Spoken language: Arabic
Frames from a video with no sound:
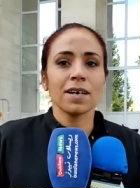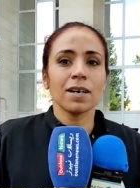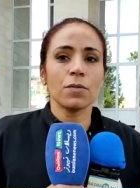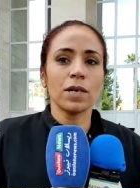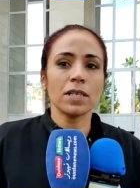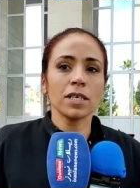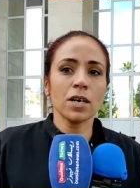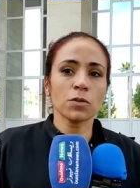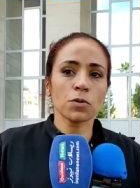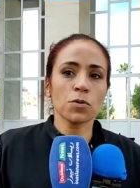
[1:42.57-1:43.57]
والذي
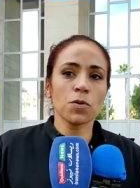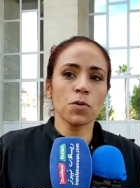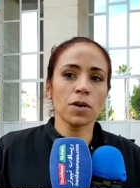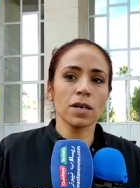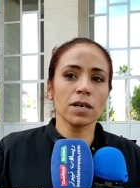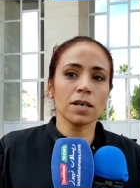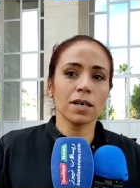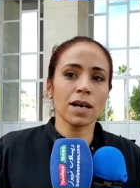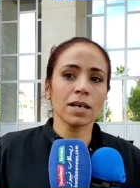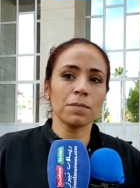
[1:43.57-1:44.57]
يحضره
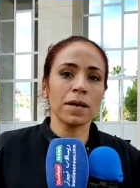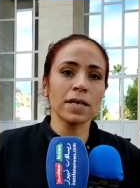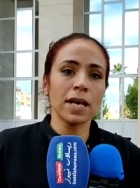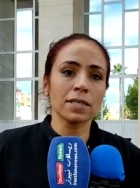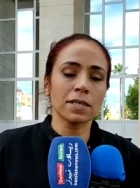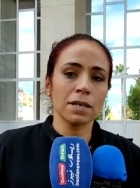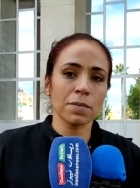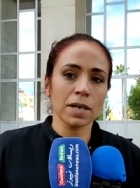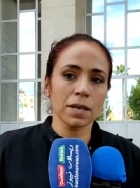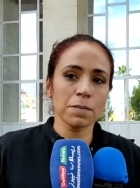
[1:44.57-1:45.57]
اغلب هيئات
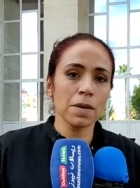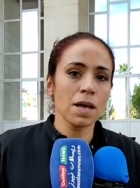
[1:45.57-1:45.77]
المغرب